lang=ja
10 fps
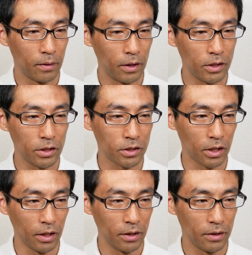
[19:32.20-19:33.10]
いったんじゃ
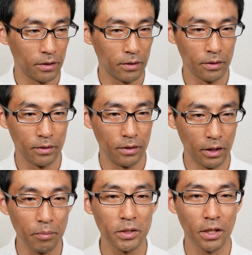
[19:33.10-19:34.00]
ない
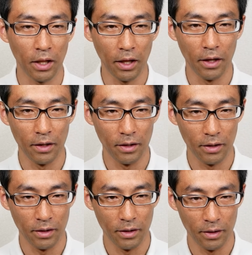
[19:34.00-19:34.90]
言いましたね
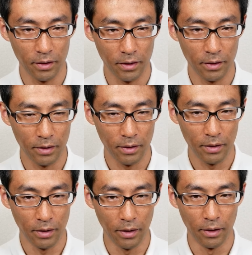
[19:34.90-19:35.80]

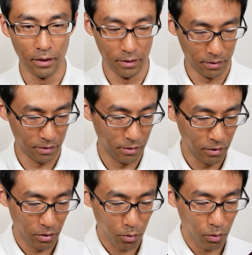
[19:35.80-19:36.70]
うん
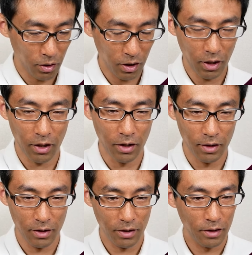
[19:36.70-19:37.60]
これで
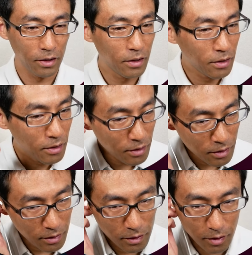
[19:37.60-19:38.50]

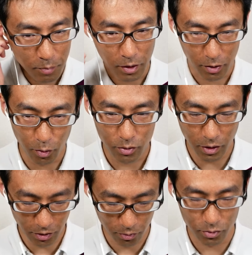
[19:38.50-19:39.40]
まあ極
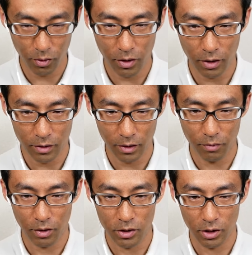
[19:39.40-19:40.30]
端に遅かった
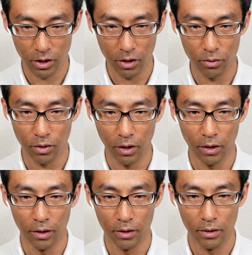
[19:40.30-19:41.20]
わけじゃないので